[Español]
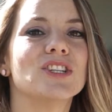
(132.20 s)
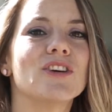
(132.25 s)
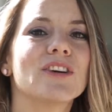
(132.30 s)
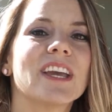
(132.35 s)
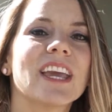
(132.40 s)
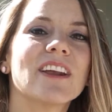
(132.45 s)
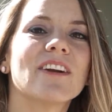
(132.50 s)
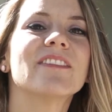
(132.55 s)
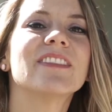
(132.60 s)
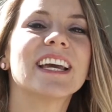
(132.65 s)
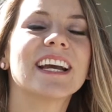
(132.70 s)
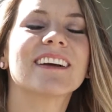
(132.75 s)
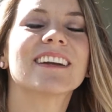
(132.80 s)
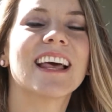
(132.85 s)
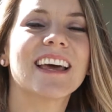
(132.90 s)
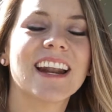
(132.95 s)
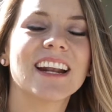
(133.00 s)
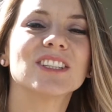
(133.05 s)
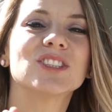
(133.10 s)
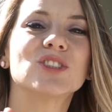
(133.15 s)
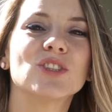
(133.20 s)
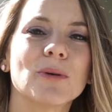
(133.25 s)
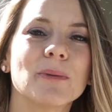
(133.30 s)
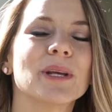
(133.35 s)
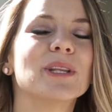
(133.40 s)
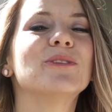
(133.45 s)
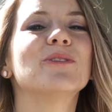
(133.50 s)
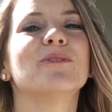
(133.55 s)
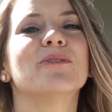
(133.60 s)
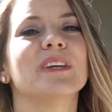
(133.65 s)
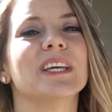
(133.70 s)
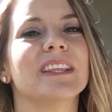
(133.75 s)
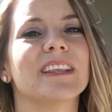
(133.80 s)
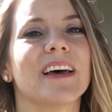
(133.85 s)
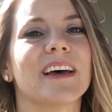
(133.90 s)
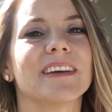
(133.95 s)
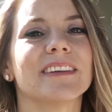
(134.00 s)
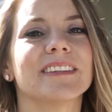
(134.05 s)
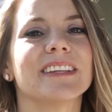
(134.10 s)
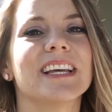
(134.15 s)
yo quiero declarar sobre tu
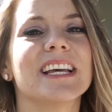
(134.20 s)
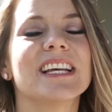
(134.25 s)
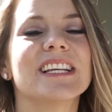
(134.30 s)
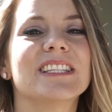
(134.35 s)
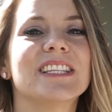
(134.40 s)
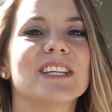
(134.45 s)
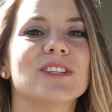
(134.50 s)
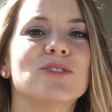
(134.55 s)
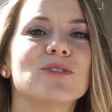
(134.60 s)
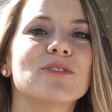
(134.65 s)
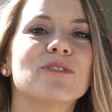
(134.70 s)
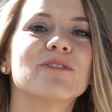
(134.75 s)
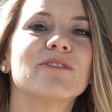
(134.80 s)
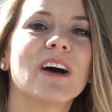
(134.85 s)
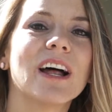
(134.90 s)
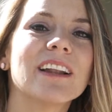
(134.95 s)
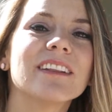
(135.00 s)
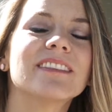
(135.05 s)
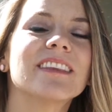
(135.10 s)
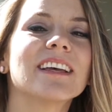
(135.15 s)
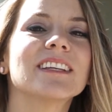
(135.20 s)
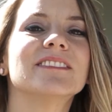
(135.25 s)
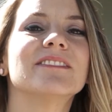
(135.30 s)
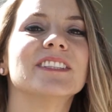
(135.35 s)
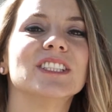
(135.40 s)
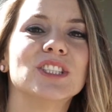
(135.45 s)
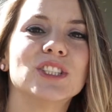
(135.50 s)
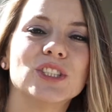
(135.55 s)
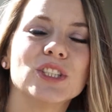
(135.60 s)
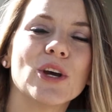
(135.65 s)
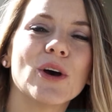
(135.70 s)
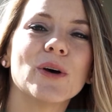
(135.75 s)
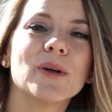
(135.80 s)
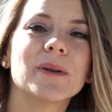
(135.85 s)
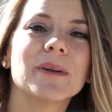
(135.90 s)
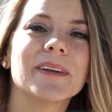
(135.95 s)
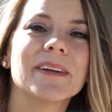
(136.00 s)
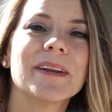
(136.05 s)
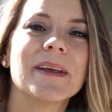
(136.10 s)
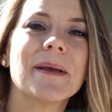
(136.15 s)
vida. Si tú faltas
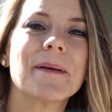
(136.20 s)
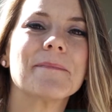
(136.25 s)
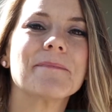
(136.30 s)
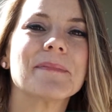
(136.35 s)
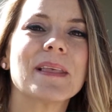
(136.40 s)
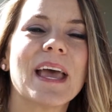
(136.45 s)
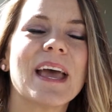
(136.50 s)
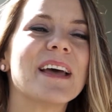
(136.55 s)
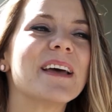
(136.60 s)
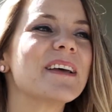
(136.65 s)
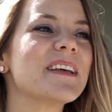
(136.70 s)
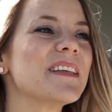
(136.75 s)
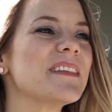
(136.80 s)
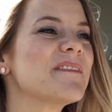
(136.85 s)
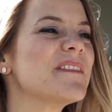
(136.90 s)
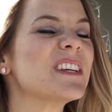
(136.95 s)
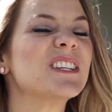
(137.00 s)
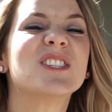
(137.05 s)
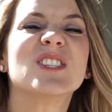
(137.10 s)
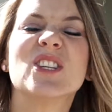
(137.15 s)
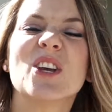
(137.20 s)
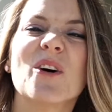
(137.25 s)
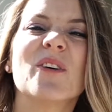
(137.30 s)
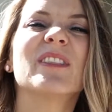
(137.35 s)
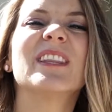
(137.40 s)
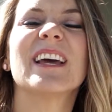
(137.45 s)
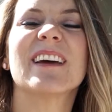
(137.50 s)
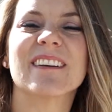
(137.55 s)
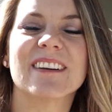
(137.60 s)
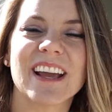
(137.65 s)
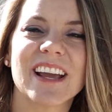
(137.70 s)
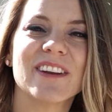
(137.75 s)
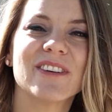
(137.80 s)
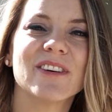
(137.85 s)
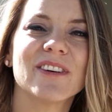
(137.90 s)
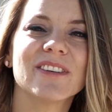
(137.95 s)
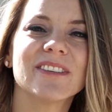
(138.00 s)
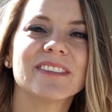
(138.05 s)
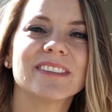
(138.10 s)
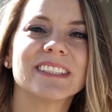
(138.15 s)
visión, eh, visión de
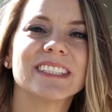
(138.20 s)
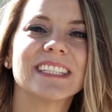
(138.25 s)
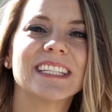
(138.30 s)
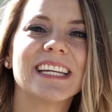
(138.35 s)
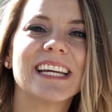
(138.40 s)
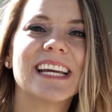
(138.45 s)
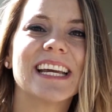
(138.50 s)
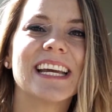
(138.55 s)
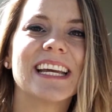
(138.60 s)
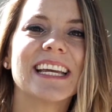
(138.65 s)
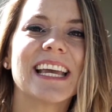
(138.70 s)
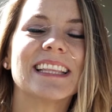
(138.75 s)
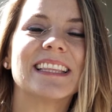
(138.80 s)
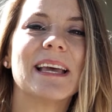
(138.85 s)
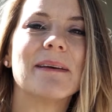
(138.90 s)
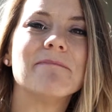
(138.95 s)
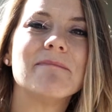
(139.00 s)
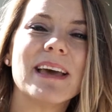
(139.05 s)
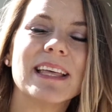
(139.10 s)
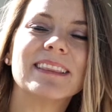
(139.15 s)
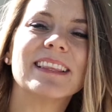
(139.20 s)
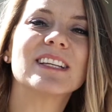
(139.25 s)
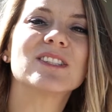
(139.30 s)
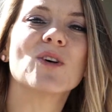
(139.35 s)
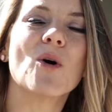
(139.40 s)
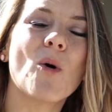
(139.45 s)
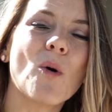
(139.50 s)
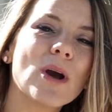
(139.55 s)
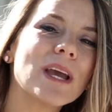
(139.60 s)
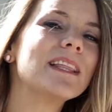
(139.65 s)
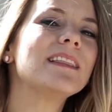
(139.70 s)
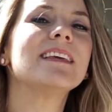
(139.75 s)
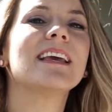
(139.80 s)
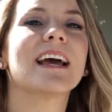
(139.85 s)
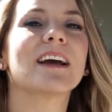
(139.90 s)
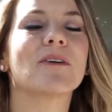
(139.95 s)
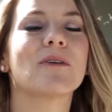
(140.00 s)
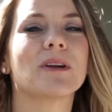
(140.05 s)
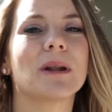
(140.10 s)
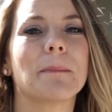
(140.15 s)
reino, que te metes hoy
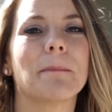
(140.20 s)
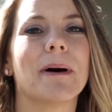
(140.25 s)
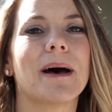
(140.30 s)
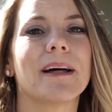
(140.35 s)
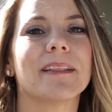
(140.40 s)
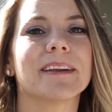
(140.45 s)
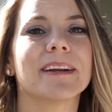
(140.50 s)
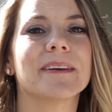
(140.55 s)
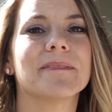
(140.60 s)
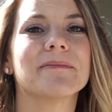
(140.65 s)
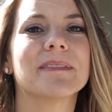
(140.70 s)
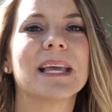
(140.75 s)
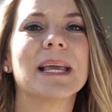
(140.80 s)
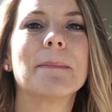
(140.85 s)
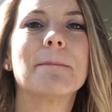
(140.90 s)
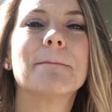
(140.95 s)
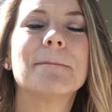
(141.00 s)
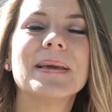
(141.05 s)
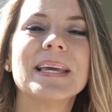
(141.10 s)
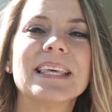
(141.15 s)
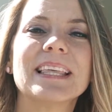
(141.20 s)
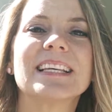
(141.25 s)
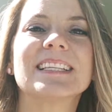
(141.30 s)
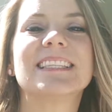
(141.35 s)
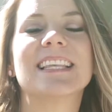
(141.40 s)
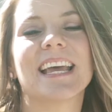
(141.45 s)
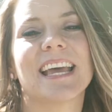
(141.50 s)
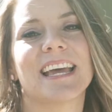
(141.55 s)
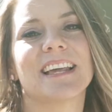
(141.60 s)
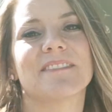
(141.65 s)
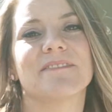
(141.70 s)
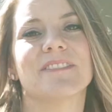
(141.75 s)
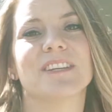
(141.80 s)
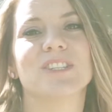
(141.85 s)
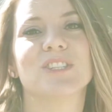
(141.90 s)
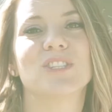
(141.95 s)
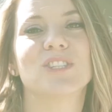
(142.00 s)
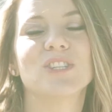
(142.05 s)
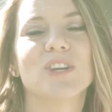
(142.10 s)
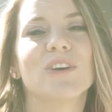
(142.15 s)
día con el Padre y pides de Él
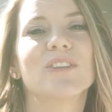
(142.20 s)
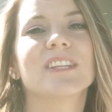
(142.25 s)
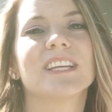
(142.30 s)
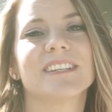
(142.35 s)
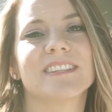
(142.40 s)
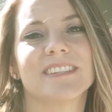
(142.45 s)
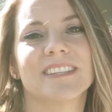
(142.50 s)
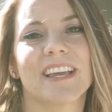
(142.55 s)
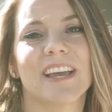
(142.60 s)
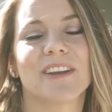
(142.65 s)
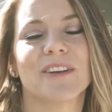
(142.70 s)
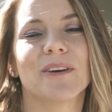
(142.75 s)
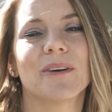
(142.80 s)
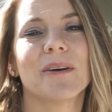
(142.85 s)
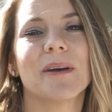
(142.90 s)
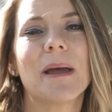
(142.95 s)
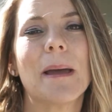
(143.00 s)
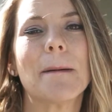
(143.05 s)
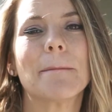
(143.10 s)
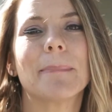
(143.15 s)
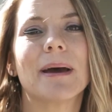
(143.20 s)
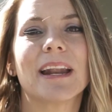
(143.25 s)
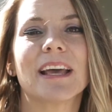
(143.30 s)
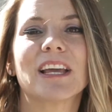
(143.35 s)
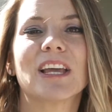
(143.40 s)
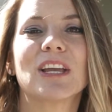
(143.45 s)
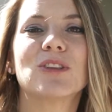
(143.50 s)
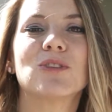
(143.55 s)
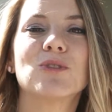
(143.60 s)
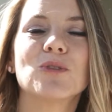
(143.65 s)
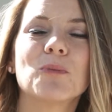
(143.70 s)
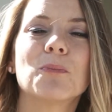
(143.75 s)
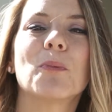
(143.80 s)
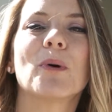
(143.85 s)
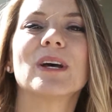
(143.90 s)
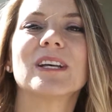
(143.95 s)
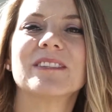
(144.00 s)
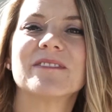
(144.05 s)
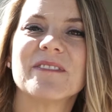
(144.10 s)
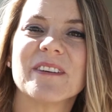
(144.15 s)
visión de cielo para que tú
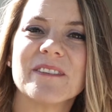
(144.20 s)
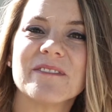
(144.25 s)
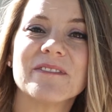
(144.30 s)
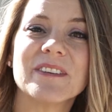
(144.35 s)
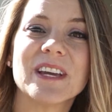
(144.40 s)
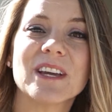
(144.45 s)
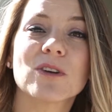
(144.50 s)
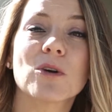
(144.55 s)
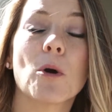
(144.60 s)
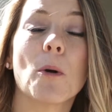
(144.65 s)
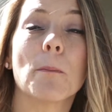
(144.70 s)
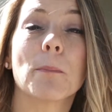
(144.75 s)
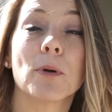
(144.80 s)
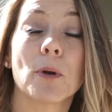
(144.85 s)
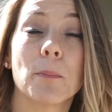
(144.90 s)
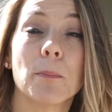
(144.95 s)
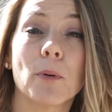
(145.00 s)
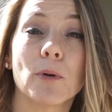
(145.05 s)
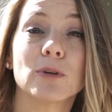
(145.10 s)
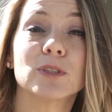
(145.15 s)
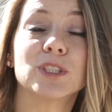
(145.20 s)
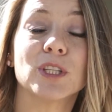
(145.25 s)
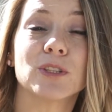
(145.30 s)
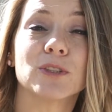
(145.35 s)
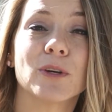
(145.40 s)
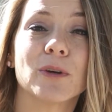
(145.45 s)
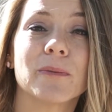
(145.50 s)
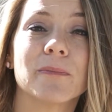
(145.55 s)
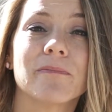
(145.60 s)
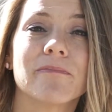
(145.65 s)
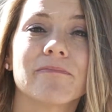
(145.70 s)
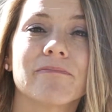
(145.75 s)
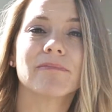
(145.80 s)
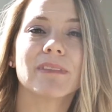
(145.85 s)
puedas vivir con propósito.